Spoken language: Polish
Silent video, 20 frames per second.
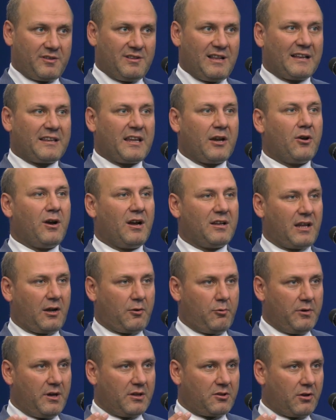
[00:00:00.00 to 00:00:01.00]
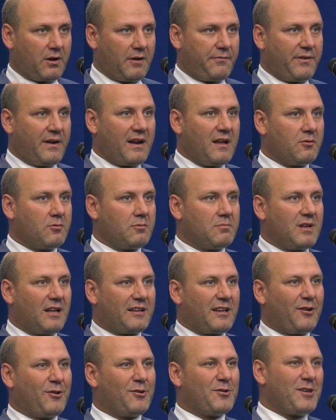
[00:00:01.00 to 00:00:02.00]
Dlatego atakuje to referendum,
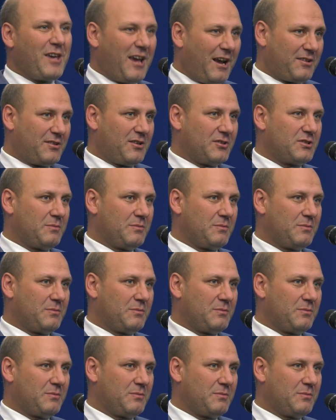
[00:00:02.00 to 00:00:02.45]
dlatego nie chcę,